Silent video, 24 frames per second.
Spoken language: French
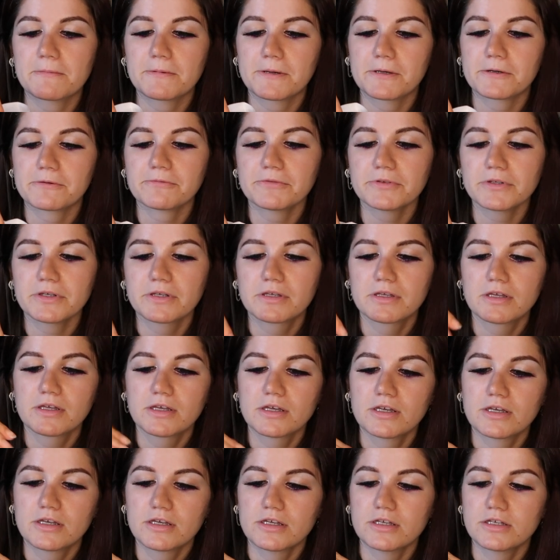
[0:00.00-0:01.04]
par contre
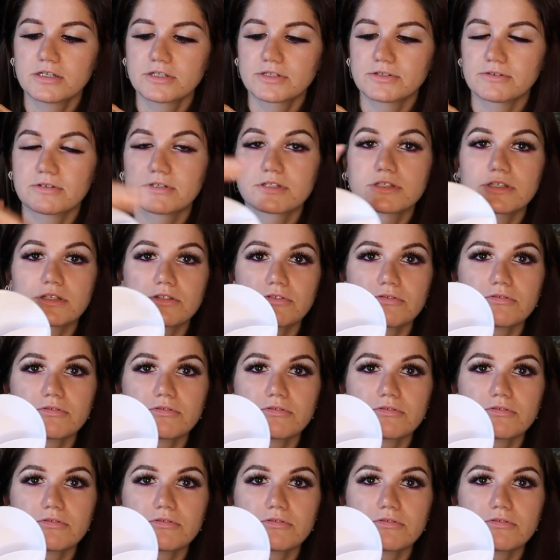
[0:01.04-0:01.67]
et je trouvais ça